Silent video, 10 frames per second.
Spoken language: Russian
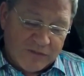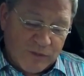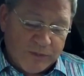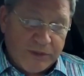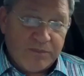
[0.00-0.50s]

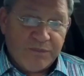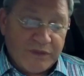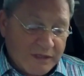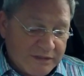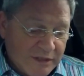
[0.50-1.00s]
В общем,
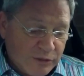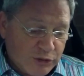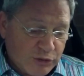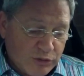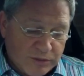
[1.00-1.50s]
я знаю,
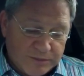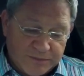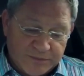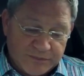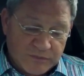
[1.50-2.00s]
что
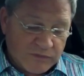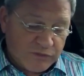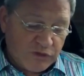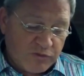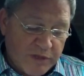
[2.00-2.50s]

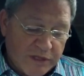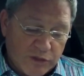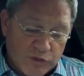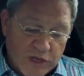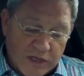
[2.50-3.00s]
все в моих
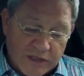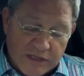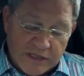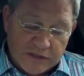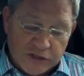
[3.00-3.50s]
руках
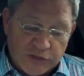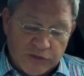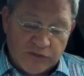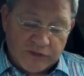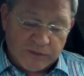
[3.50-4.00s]
и нет
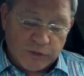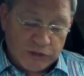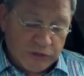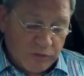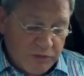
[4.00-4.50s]
ничего невозможного,